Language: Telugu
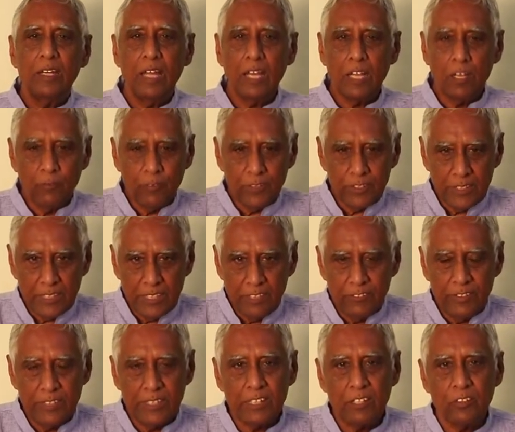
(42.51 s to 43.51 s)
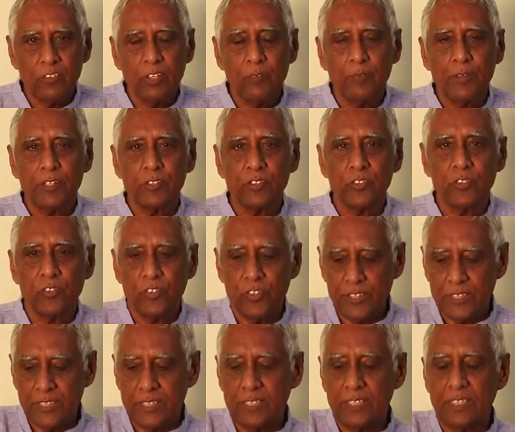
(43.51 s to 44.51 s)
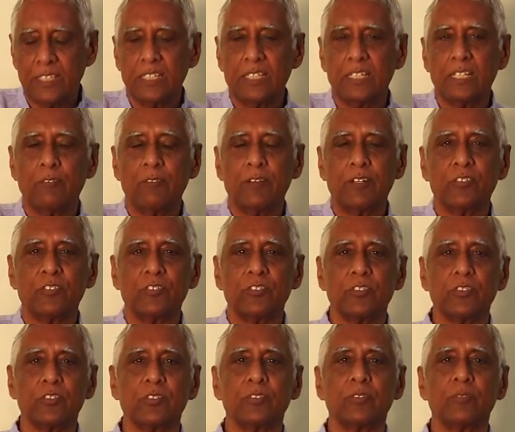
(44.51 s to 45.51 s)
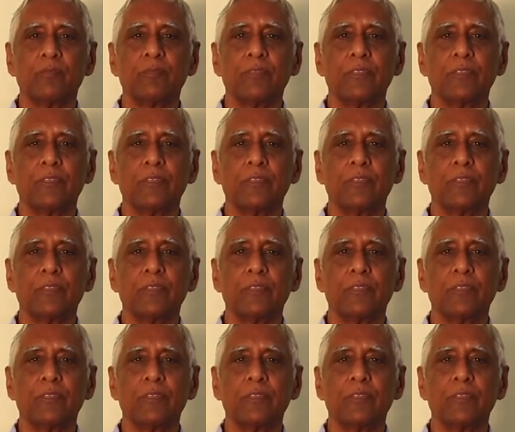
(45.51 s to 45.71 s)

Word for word: లేకపోతే ఈ విధంగా కూడా పెట్టచ్చు కుడి చేతిని కిందకి పెట్టించవచ్చు